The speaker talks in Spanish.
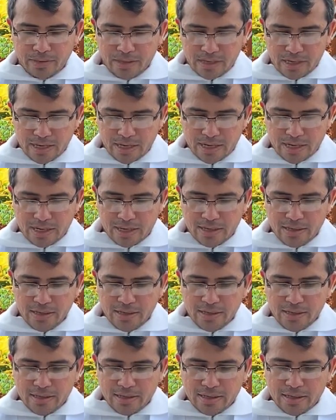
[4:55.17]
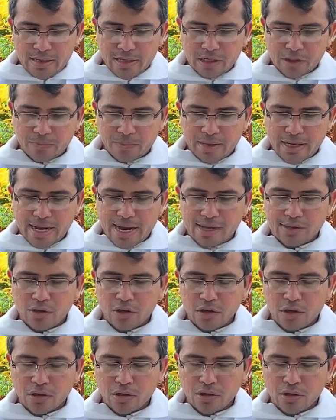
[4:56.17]
Él,
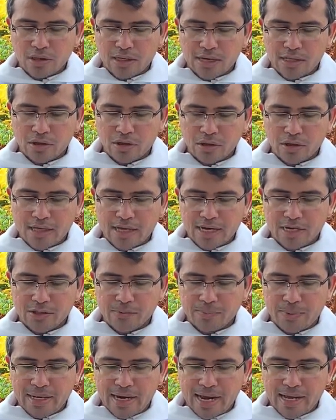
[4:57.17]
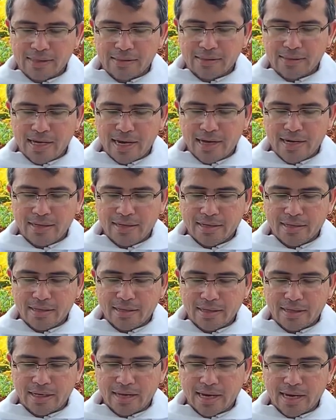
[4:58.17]
esperando contra toda esperanza,
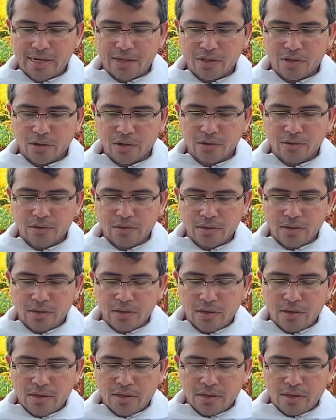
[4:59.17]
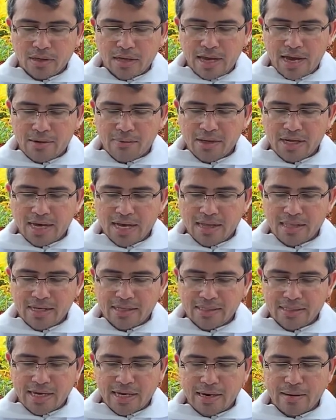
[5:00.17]
creyó que habría de
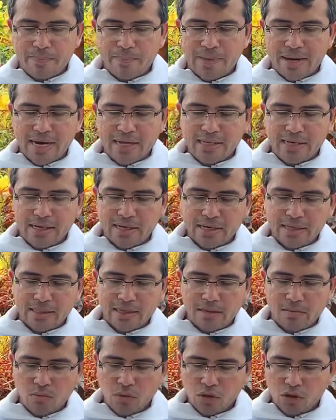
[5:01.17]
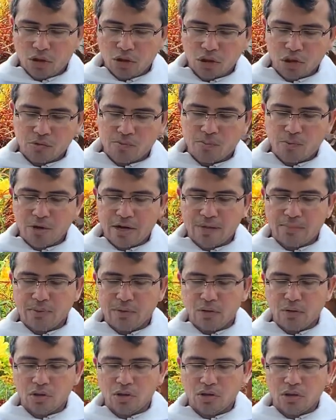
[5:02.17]
ser padre de muchos
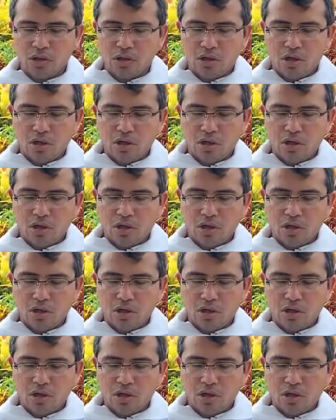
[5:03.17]
pueblos,